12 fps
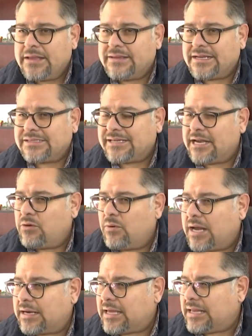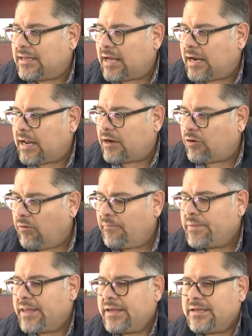tercer lugar Quintana Roo
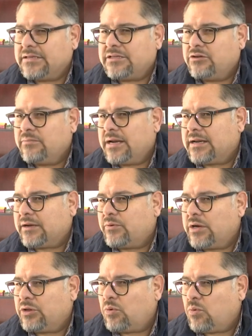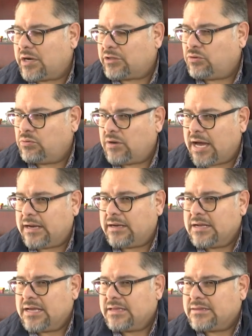y si no mal recuerdo cuarto lugar
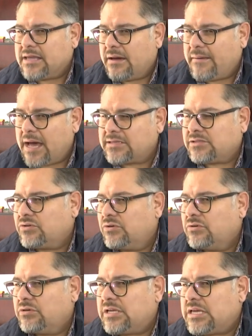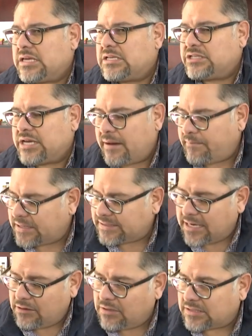Tabasco y Chiapas,
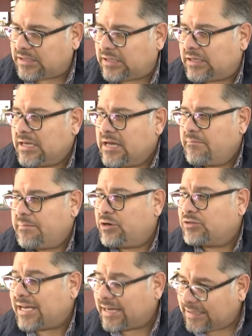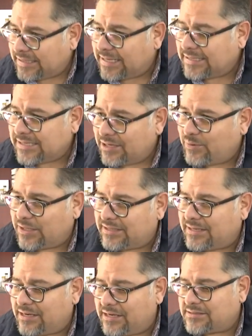algo así. Pero Zacatecas se
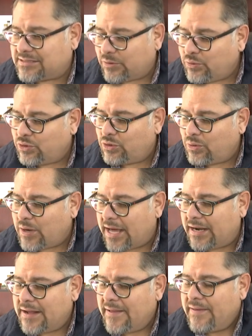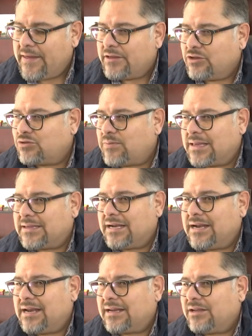encuentra en el segundo lugar. Nos
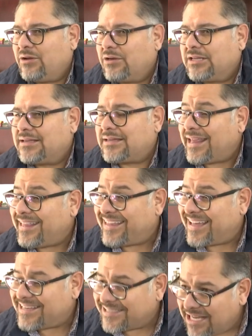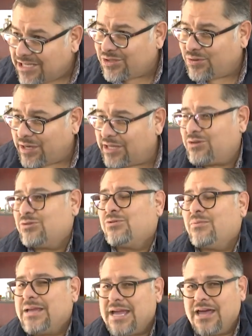faltan alrededor de 36 sujetos
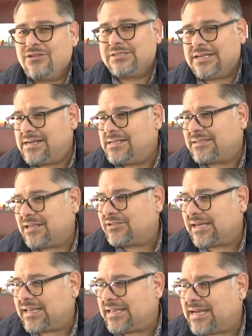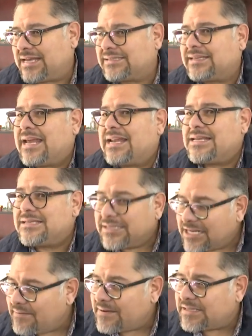obligados en el estado de Zacatecas en
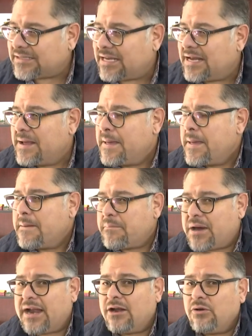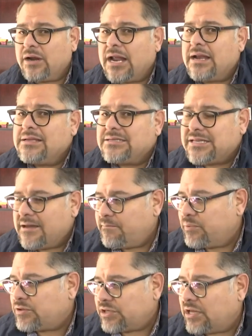inscribirse para lograr el
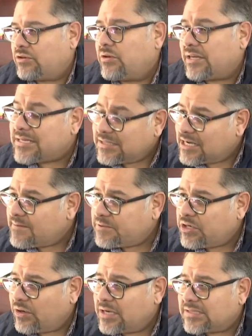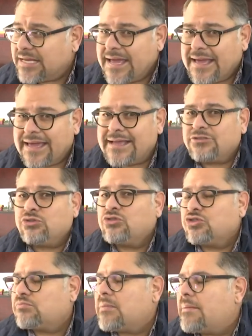100% de inscripciones, que eso nos
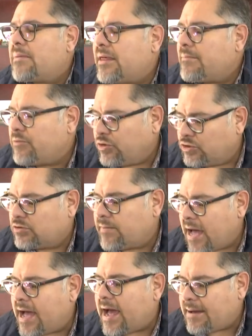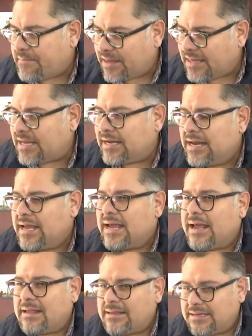nos va a medir el